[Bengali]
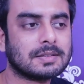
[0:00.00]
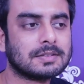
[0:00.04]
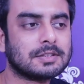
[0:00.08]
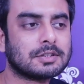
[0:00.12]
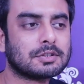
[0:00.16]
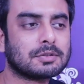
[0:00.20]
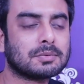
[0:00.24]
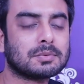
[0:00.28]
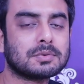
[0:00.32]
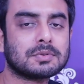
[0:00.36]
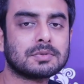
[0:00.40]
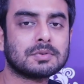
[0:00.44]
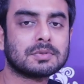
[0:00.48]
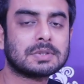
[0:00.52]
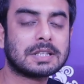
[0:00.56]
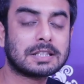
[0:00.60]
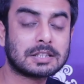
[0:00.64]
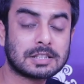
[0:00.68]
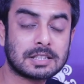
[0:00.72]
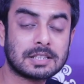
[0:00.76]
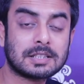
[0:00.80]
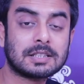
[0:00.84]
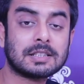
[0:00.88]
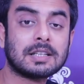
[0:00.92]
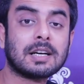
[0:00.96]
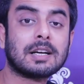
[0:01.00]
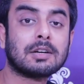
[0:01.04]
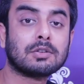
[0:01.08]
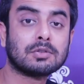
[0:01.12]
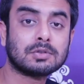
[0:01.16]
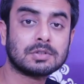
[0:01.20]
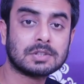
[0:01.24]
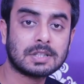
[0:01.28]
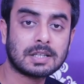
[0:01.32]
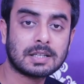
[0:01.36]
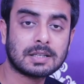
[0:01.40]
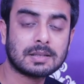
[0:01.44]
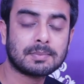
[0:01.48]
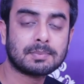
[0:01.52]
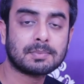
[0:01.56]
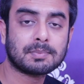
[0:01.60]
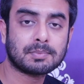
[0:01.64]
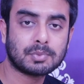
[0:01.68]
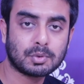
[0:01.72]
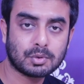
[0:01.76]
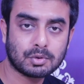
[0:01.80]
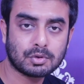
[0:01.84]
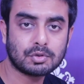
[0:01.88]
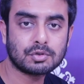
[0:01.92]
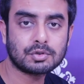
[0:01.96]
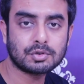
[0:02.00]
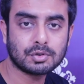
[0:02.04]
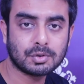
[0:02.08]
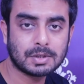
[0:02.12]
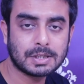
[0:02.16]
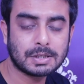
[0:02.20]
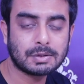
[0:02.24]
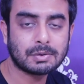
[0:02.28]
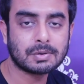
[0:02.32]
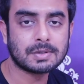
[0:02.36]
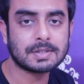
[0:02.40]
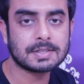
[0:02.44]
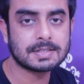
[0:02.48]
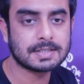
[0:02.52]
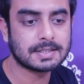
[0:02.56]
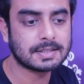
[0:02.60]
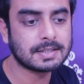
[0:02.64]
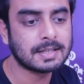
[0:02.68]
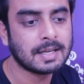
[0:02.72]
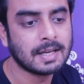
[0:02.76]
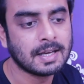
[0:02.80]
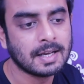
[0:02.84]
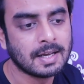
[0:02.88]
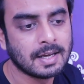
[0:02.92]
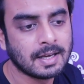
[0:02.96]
যে সমস্ত তার সাথে আরও যারা প্রকৌশলী রয়েছেন